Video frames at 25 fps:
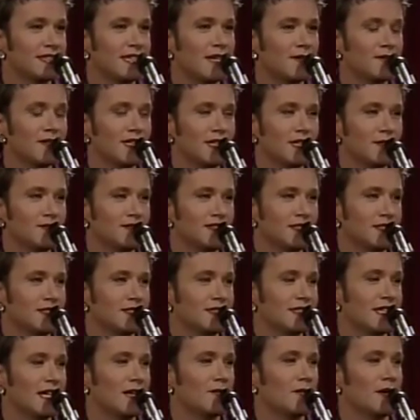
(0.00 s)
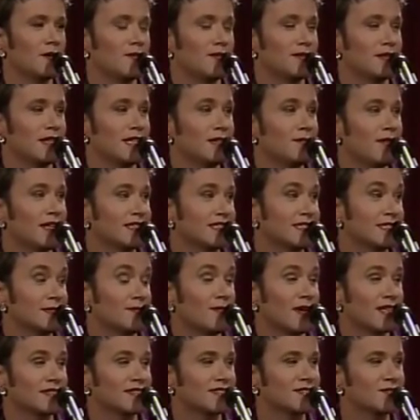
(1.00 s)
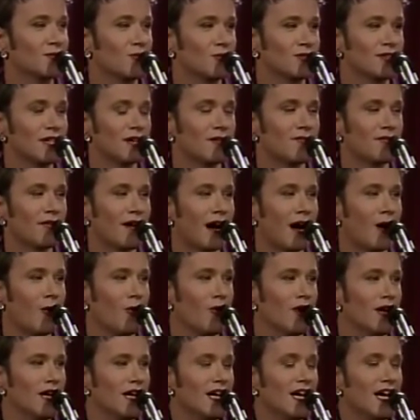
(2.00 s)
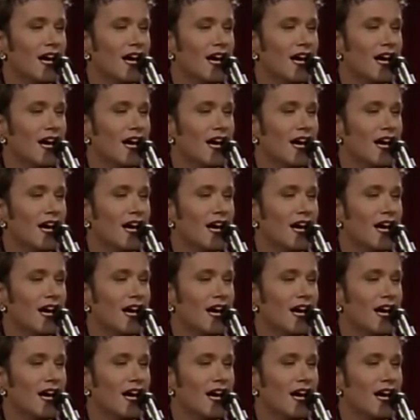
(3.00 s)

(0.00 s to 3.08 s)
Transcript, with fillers: der mir im Sinne der Eman Emanzipation der Frau